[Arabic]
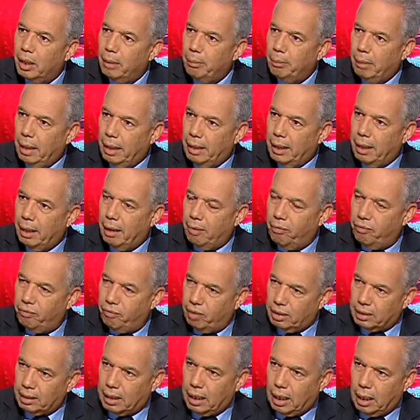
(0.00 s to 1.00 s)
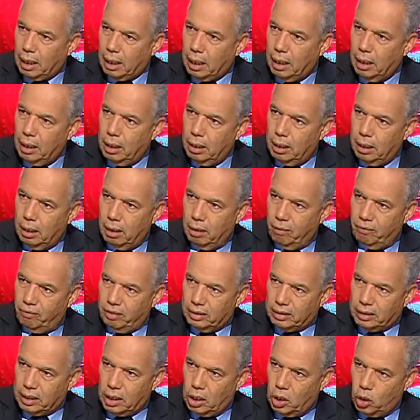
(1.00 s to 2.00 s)
معناه الفترة
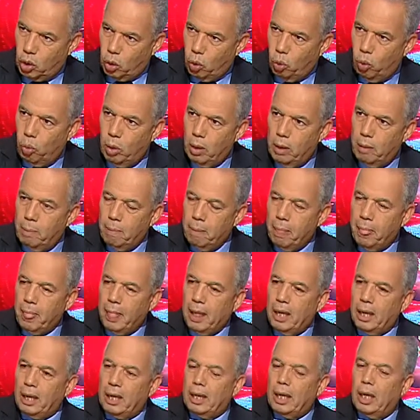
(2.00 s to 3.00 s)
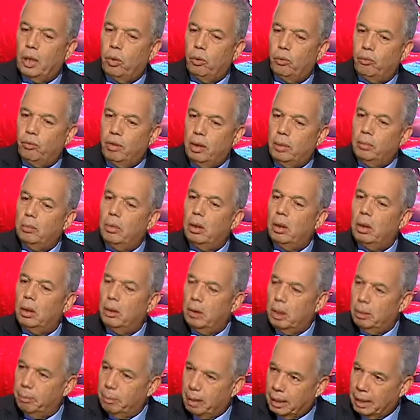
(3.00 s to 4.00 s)
الفصل الأول كانوا فيه
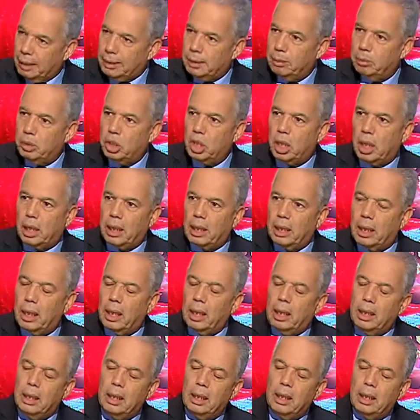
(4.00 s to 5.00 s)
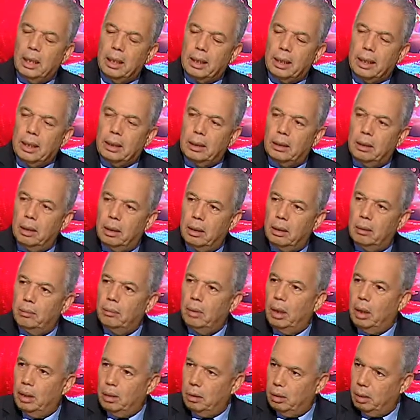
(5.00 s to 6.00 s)
المناصب الشاغرة كانت
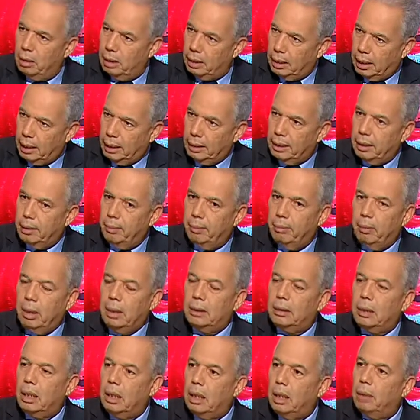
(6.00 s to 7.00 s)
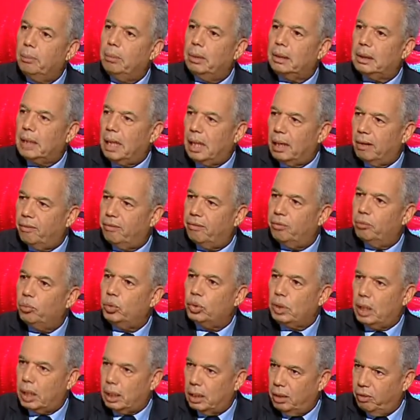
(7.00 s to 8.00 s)
يعني محتله من طرف
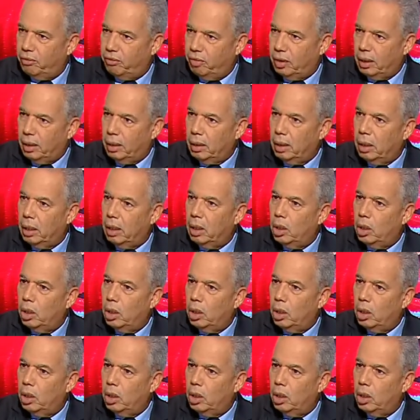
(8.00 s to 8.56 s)
مستخلفين